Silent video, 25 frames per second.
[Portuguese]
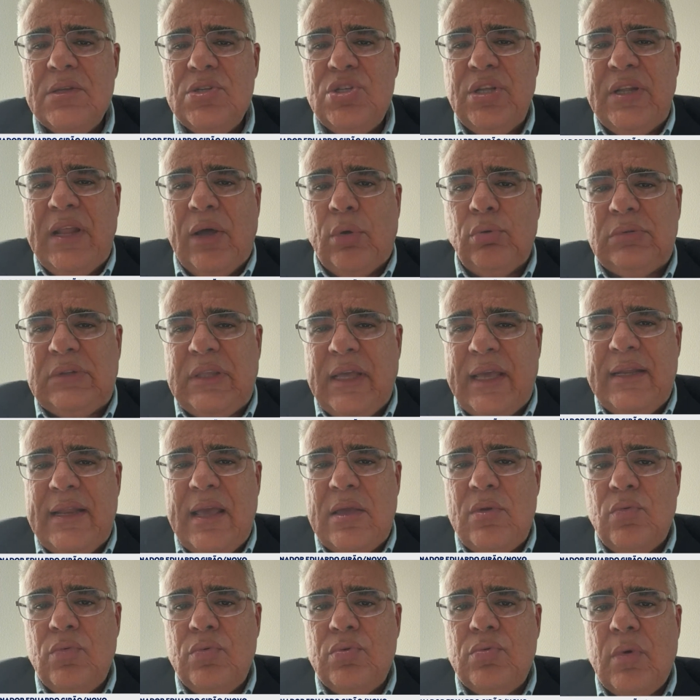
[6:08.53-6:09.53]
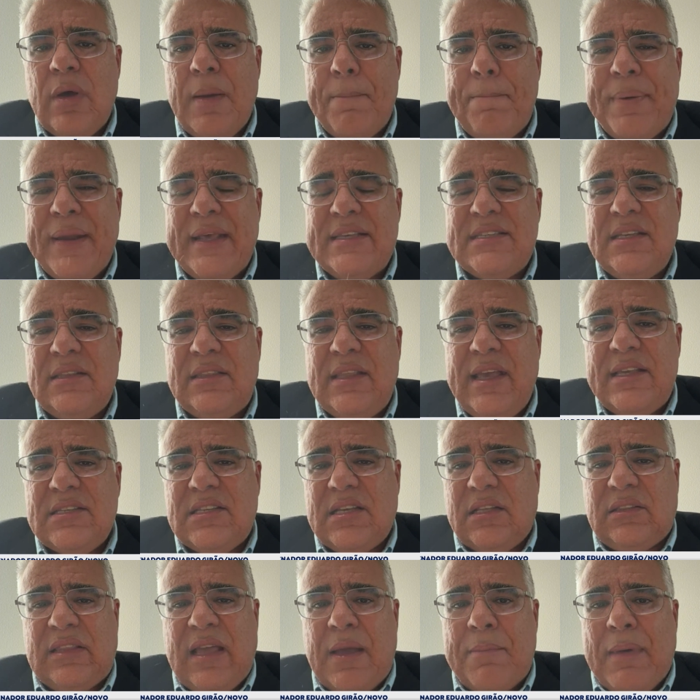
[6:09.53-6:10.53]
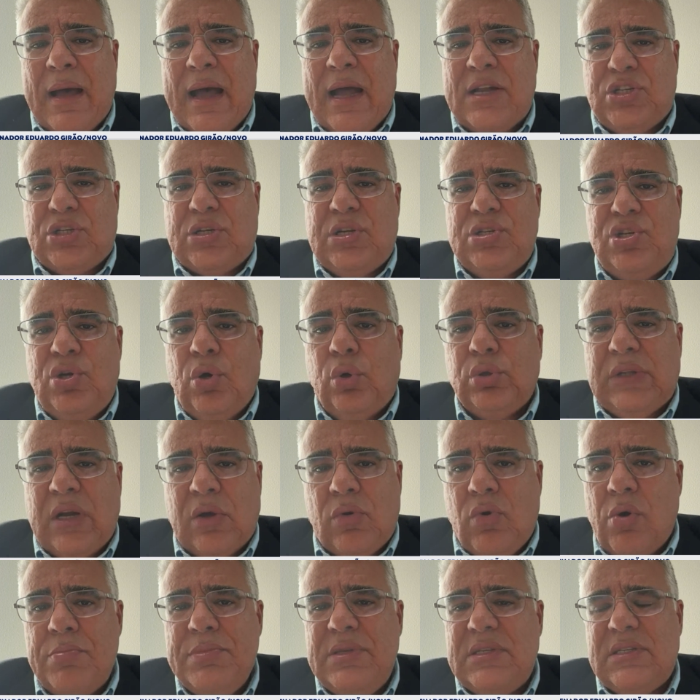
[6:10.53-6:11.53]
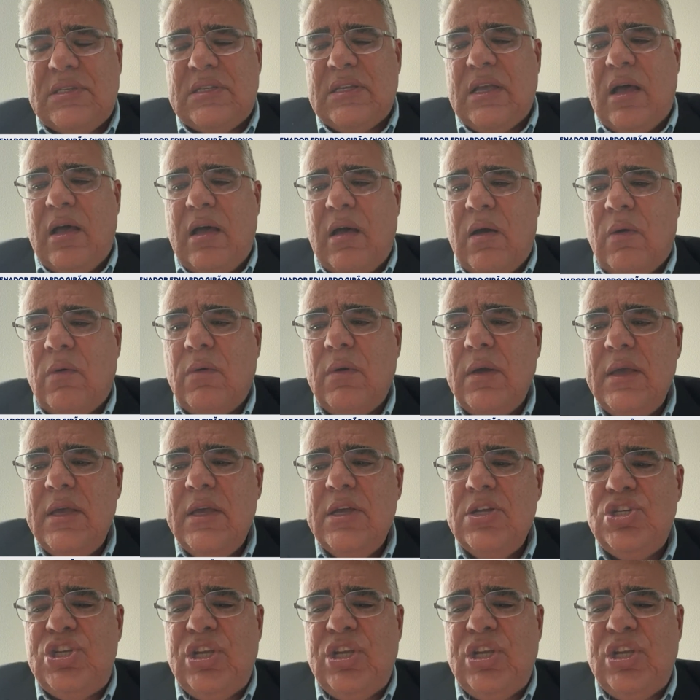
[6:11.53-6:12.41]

de não ter nenhuma presidência temática de outra comissão,